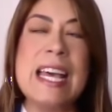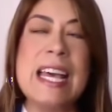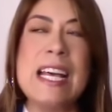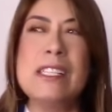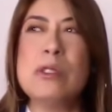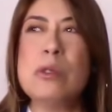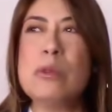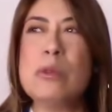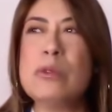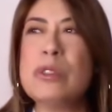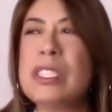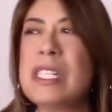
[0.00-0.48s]

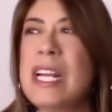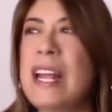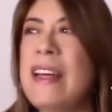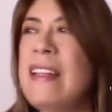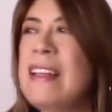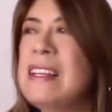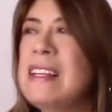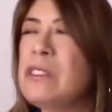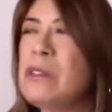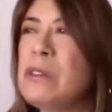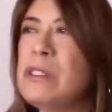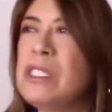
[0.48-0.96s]
sus
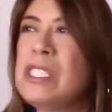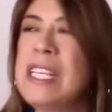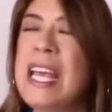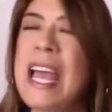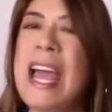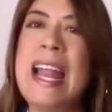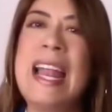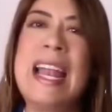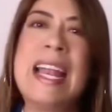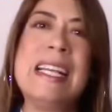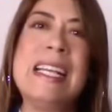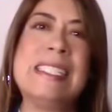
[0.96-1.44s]
redes
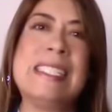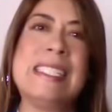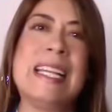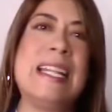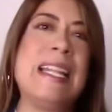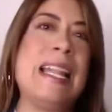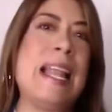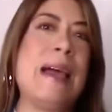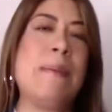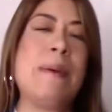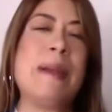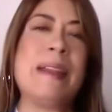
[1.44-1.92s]
sociales,
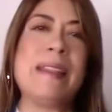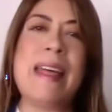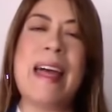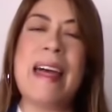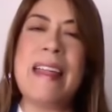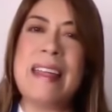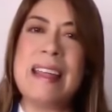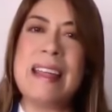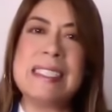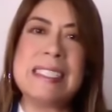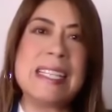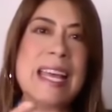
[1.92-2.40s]
la
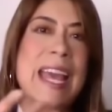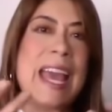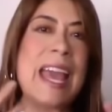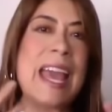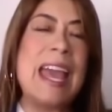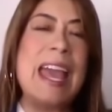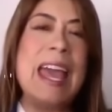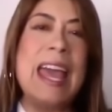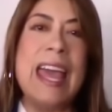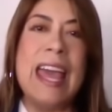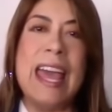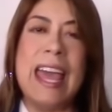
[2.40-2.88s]
verdad es
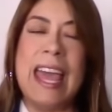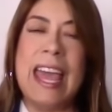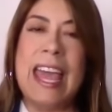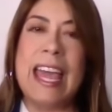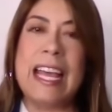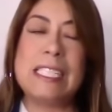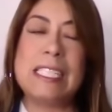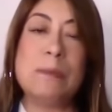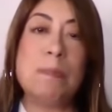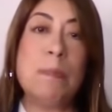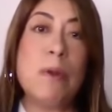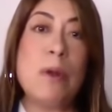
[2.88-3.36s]
que
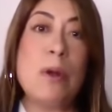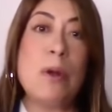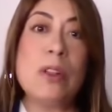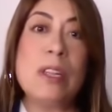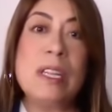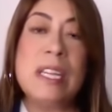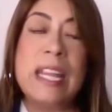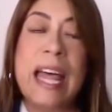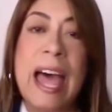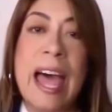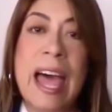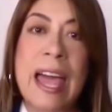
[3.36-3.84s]

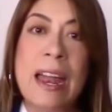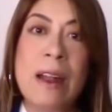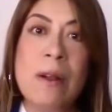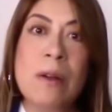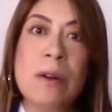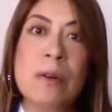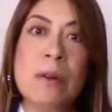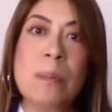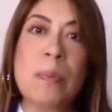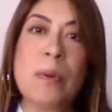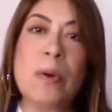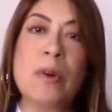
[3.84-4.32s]

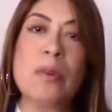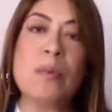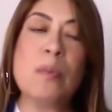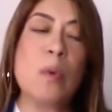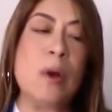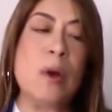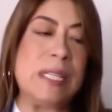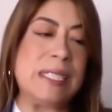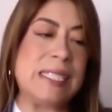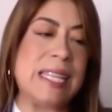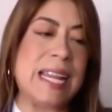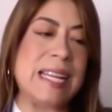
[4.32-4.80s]
explotaron por
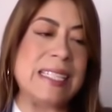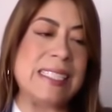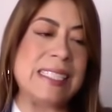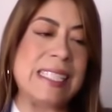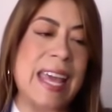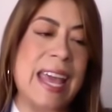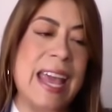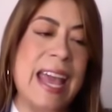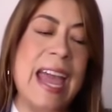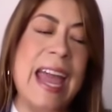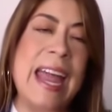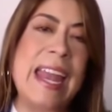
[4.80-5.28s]
muestras
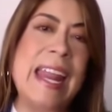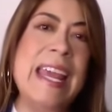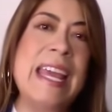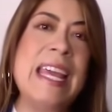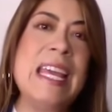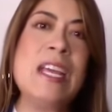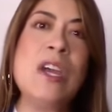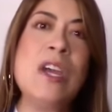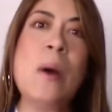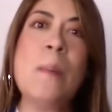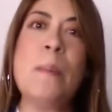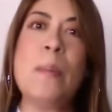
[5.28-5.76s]
de
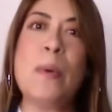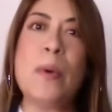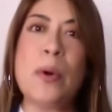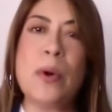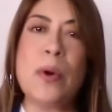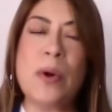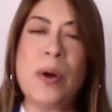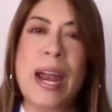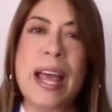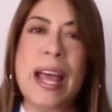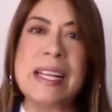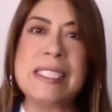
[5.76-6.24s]
cariño,
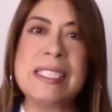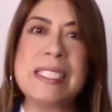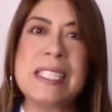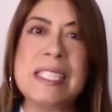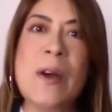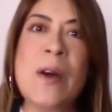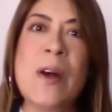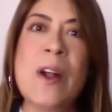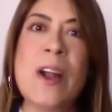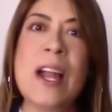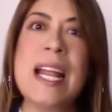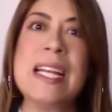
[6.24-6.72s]
por
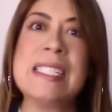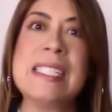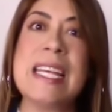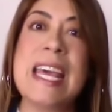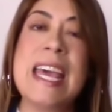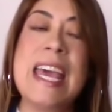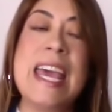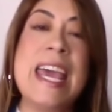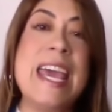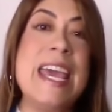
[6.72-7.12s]
oraciones,